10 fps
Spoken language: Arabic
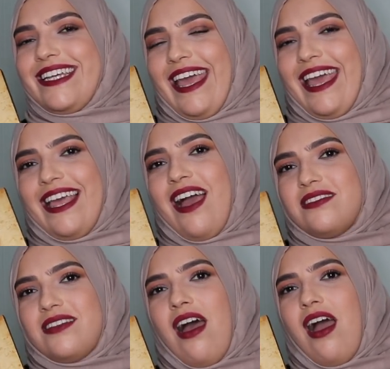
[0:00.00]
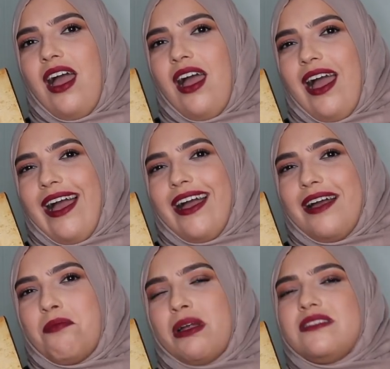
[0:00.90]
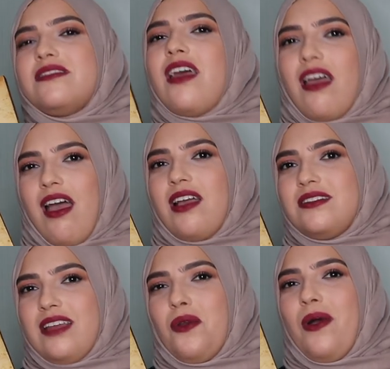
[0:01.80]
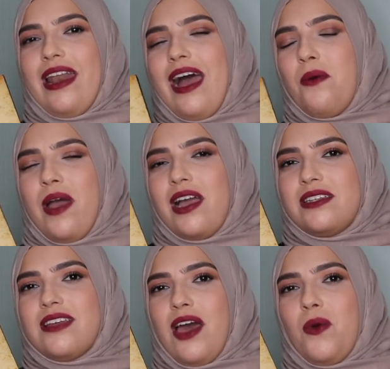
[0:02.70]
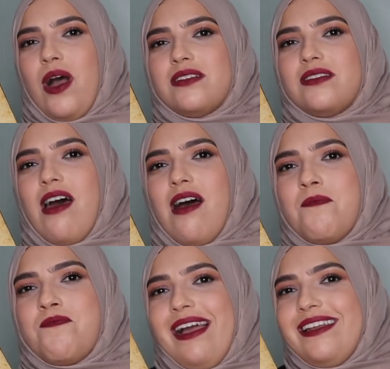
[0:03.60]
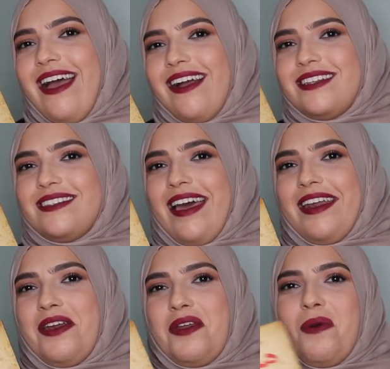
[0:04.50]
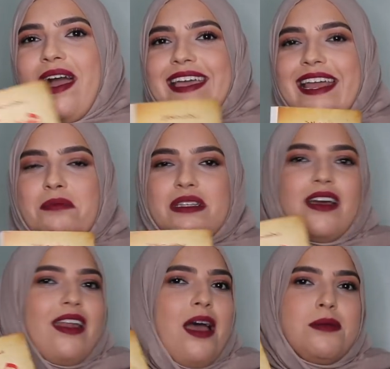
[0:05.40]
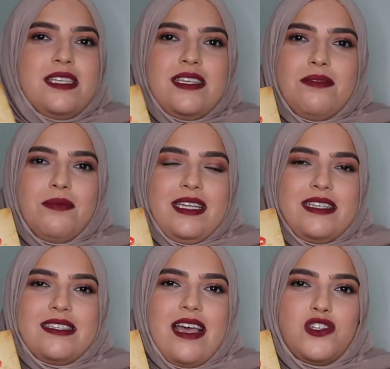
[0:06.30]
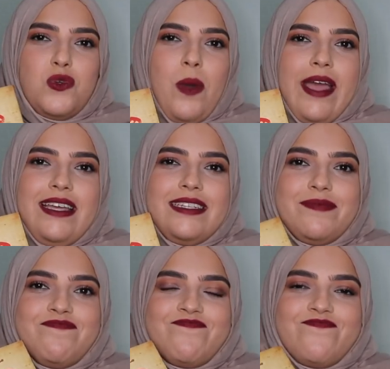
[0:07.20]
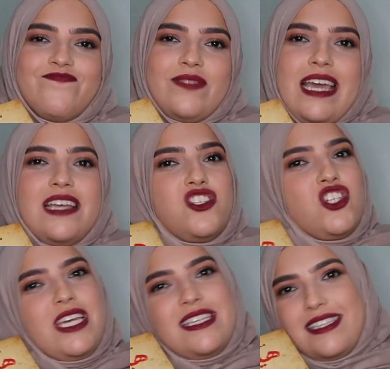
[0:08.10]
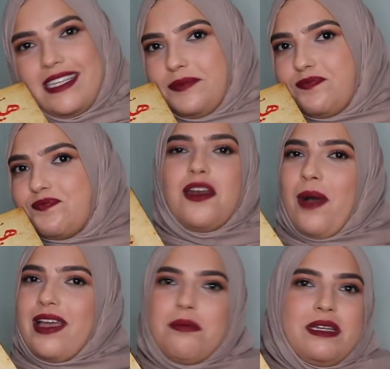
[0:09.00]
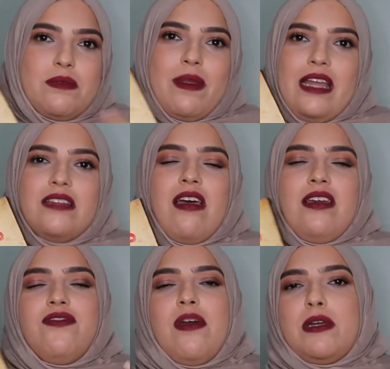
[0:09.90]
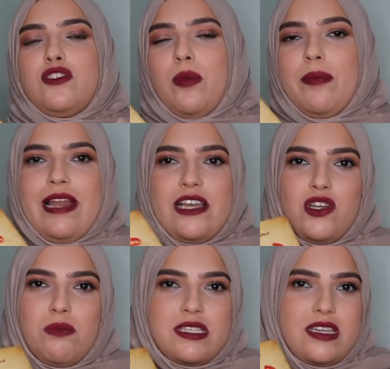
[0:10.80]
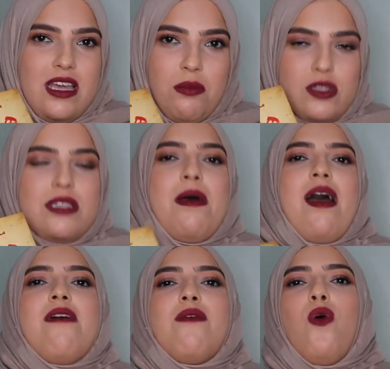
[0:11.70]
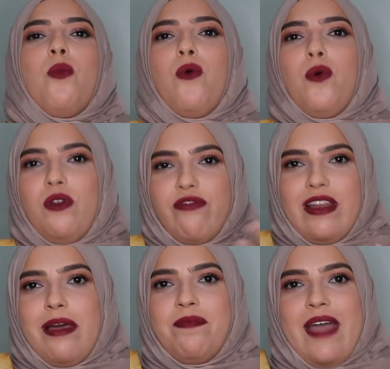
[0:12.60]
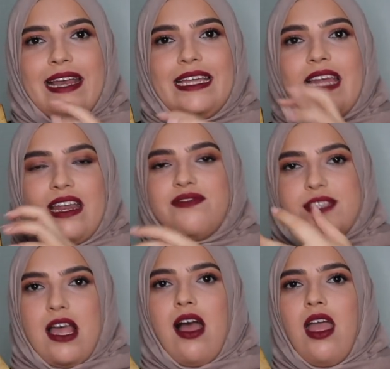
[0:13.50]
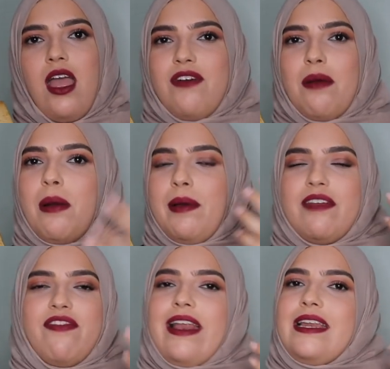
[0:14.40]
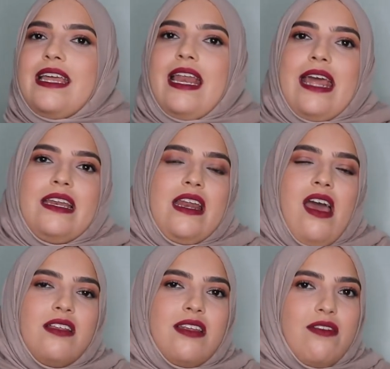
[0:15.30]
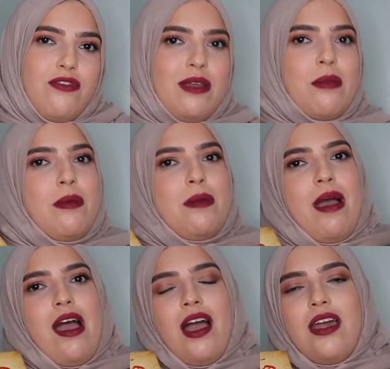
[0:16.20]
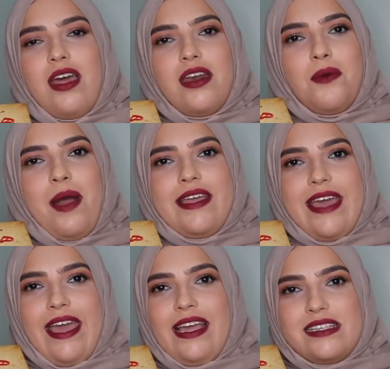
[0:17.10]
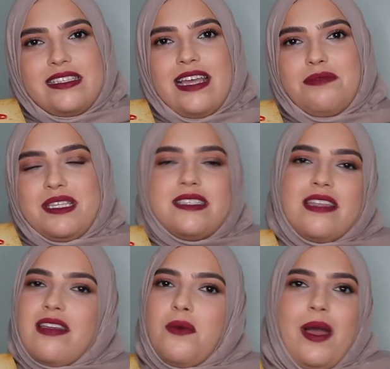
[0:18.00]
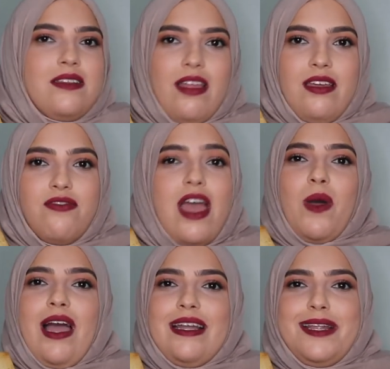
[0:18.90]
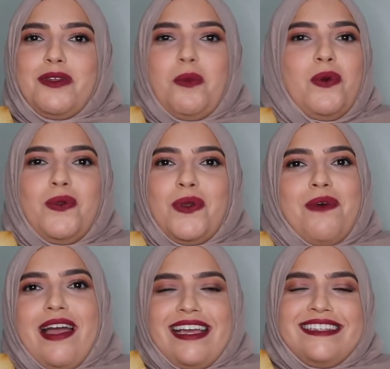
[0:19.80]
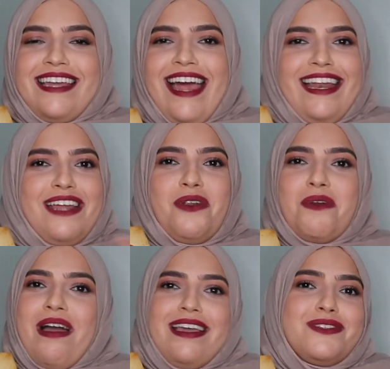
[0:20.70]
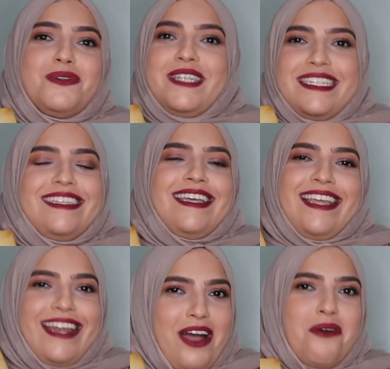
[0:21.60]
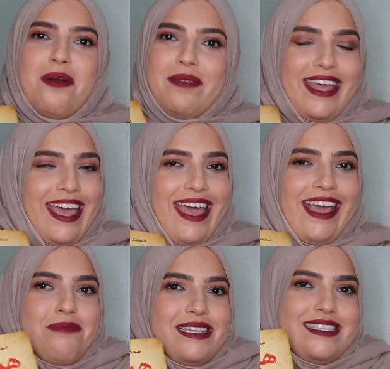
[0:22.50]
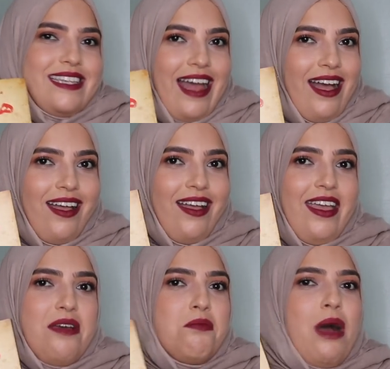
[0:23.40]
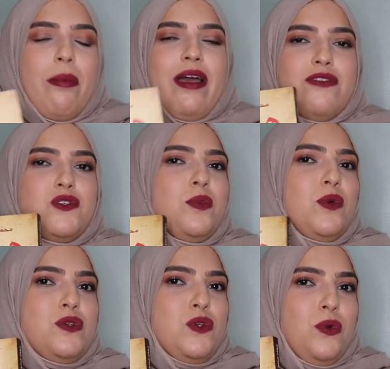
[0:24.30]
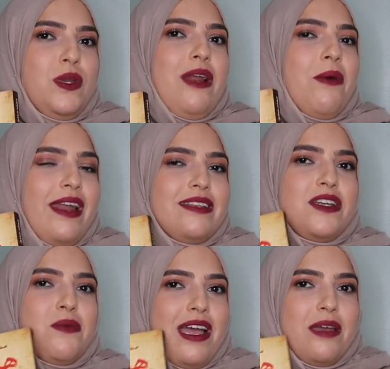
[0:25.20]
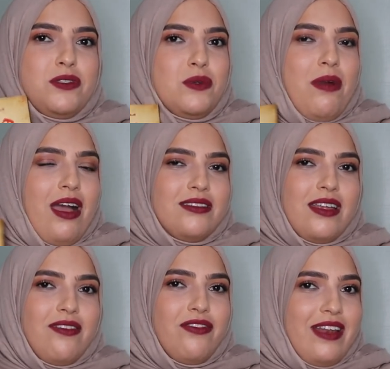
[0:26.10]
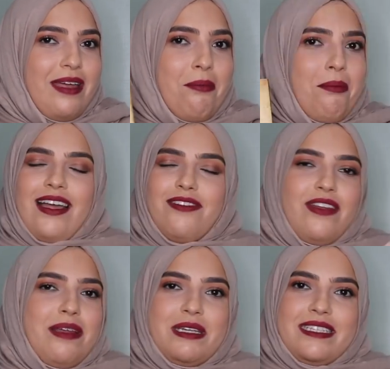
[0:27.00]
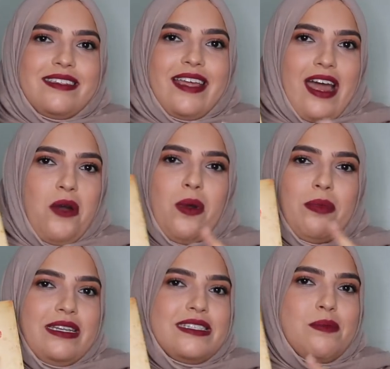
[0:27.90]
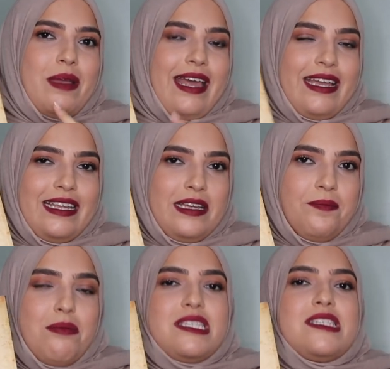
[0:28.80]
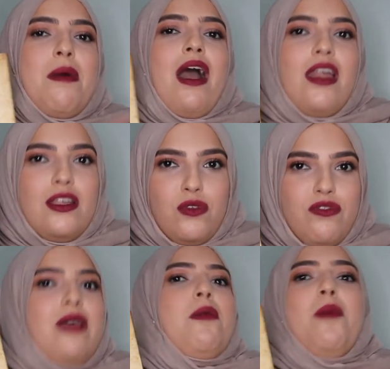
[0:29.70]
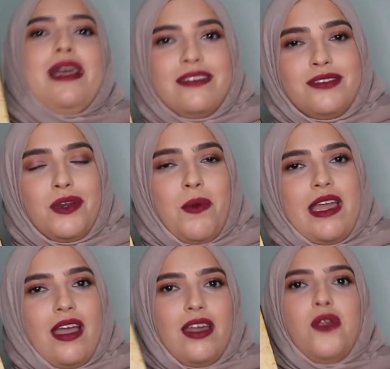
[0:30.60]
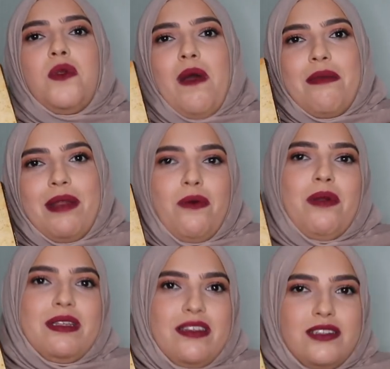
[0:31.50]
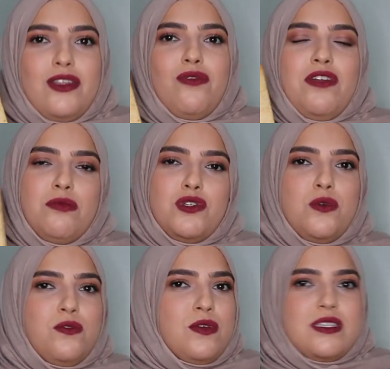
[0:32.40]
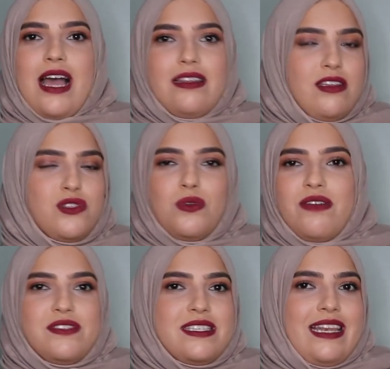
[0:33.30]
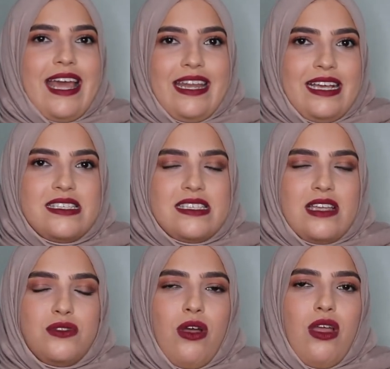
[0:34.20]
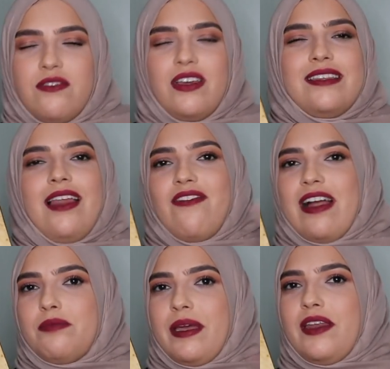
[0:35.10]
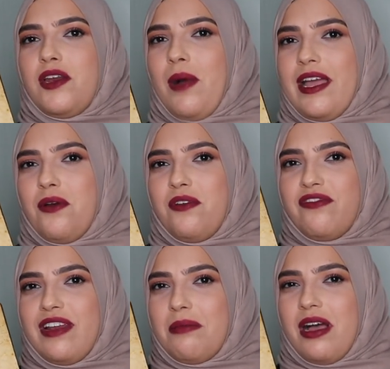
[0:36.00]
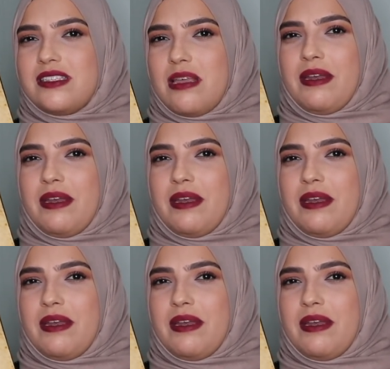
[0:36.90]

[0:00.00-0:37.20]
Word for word: هيك اعطاه منطق اكثر وحلاوة اكثر واعطاه معنى اكثر الرواية لما تقراها بتحس بتحسها شوي تشيزي روايه بالنسبه لي ضعيفه مكتوبه باللهجه المصريه معظمها والفيلم ناقلينها نفسها فما بعرف هل لاني انا حاضره الفيلم قبل ما اقرا الروايه هيك حسيت بس حسيت الروايه ضعيفه توقعت انه بقولوا الروايه كثير احلى انه الروايه تكون كثير اقوى من هيك بس لا ما بعرف شو بكون شعوري لو قرات الروايه بدون ما احضر الفيلم لا الفيلم كثير اقوى بالنسبه لإلي بس اذا ما قرات الفيلم او ما حضرت الروايه اقرأ الروايه بالاول بعدين احضر الفيلم وشوفوا اذا حتحسوا نفس اللي انا حسيته في اختلافات بين الروايه والفيلم خاصه